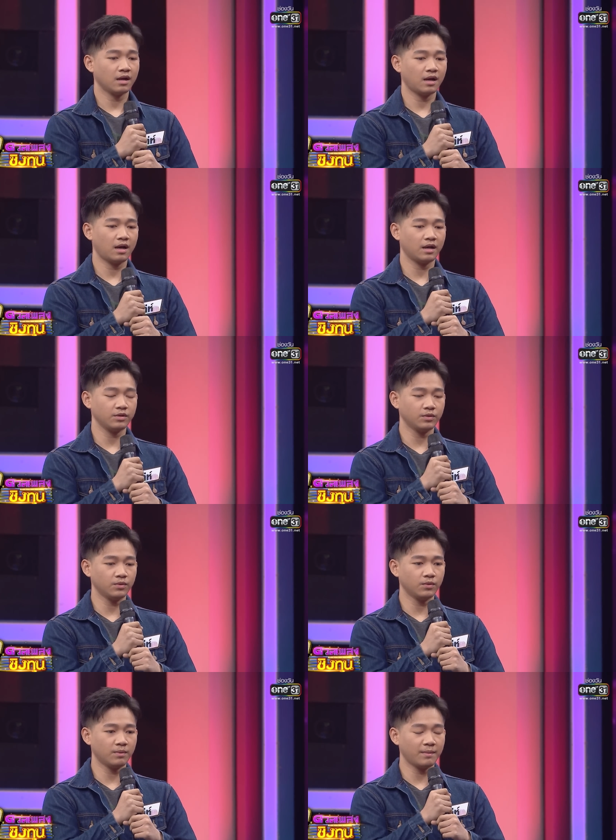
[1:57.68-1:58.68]
ขาดอยู่
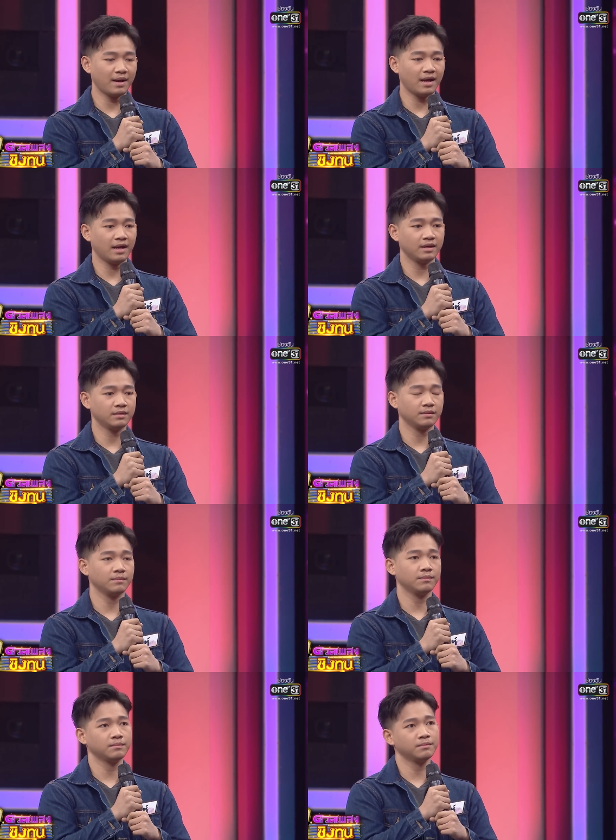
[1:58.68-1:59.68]
ประมาณ
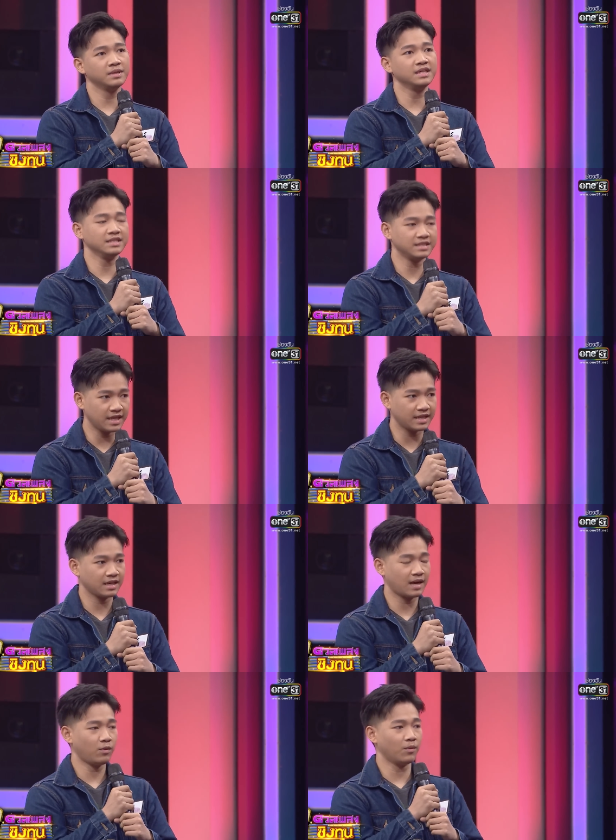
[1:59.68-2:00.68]
1 7ื่น
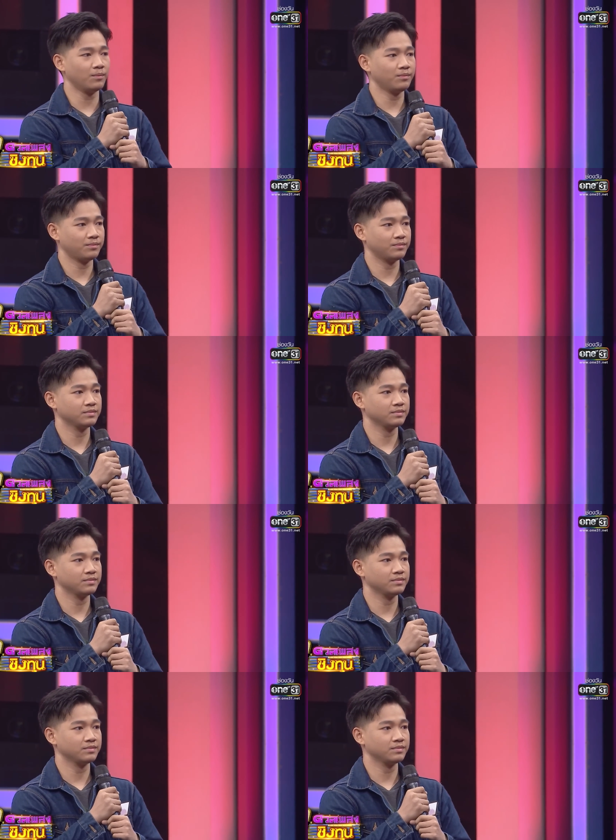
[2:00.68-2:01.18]
ครับผมหมื่น